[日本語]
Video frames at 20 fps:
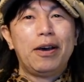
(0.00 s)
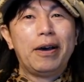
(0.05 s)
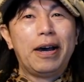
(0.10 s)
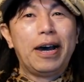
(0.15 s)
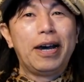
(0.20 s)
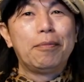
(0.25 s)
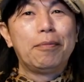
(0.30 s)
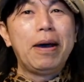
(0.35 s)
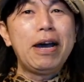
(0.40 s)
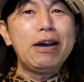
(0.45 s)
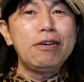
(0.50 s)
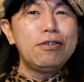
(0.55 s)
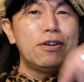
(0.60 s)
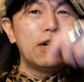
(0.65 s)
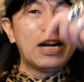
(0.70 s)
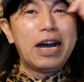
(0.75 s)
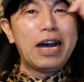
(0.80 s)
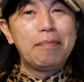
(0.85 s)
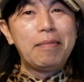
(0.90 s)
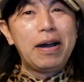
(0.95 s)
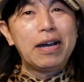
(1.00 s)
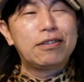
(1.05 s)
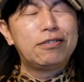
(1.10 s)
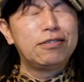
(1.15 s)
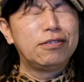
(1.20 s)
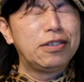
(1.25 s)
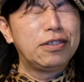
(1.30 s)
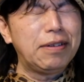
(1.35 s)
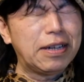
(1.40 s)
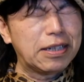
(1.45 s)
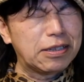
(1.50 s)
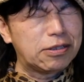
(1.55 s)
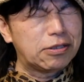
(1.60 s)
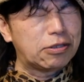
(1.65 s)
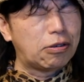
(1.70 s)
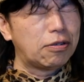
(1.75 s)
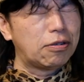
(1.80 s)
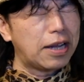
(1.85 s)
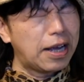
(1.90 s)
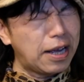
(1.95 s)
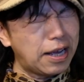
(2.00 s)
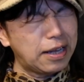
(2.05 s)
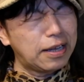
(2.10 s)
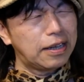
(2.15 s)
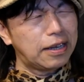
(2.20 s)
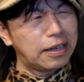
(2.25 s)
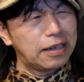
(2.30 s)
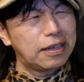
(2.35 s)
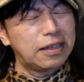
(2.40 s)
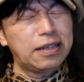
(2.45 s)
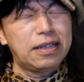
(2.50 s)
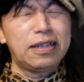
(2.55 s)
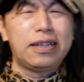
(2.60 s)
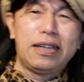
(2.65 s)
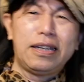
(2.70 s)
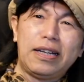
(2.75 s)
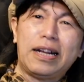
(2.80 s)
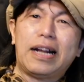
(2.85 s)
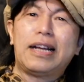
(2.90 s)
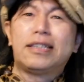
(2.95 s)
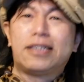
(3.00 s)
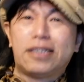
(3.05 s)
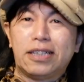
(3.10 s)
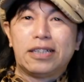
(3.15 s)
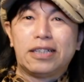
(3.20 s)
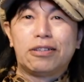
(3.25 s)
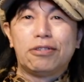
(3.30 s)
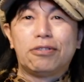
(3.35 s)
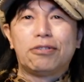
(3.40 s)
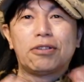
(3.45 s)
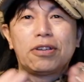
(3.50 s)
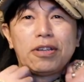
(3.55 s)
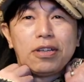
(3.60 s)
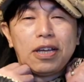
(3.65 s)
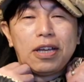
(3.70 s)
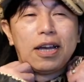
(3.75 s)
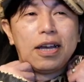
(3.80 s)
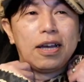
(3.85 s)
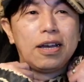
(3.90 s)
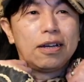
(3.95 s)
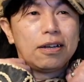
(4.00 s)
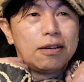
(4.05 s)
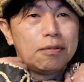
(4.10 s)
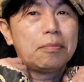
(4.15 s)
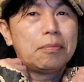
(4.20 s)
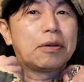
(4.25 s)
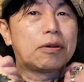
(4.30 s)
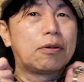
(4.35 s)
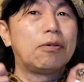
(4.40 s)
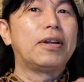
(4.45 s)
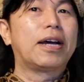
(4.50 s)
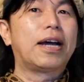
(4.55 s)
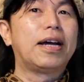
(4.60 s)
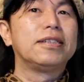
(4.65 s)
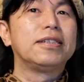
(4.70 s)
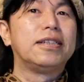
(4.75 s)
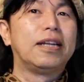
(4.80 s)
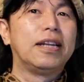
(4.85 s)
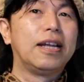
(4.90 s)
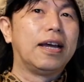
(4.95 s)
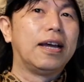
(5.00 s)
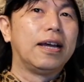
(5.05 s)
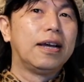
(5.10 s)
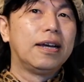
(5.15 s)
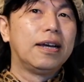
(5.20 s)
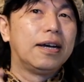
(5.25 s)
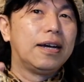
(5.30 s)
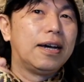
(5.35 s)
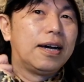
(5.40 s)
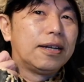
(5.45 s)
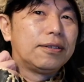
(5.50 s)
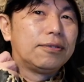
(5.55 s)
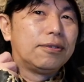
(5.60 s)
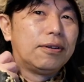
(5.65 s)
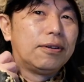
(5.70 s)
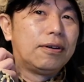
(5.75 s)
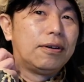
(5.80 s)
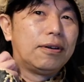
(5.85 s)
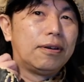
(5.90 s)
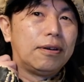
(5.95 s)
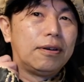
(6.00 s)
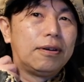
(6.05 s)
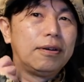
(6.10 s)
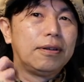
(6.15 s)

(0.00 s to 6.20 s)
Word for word: あのマフラー巻くにはそんないらんしっていう時に、まあ、こんな感じでねあの